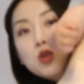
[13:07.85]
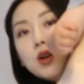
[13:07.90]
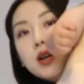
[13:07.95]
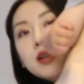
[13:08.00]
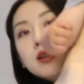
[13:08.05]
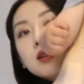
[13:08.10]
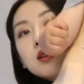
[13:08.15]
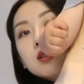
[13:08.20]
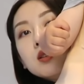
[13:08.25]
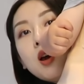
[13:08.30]

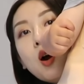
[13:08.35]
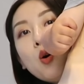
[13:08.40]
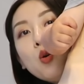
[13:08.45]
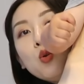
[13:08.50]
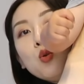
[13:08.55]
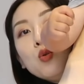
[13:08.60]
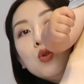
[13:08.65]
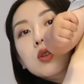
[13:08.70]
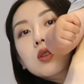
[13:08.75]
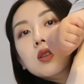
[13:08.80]
穿一个摇
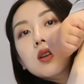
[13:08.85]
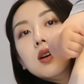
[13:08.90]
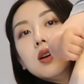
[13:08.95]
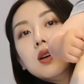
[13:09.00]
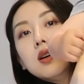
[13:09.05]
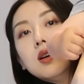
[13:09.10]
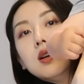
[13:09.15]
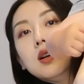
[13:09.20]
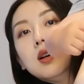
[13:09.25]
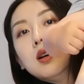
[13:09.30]
滚
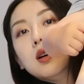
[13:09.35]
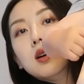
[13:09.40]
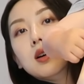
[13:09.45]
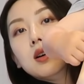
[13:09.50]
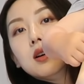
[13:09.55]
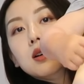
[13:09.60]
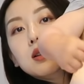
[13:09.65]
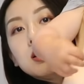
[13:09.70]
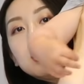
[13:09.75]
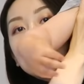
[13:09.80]
的
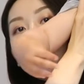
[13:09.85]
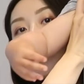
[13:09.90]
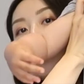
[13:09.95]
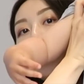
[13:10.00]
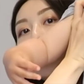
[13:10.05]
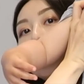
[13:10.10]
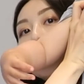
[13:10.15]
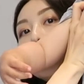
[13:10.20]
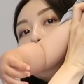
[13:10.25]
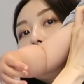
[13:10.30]
呃这
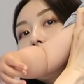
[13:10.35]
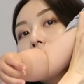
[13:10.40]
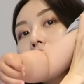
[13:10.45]
种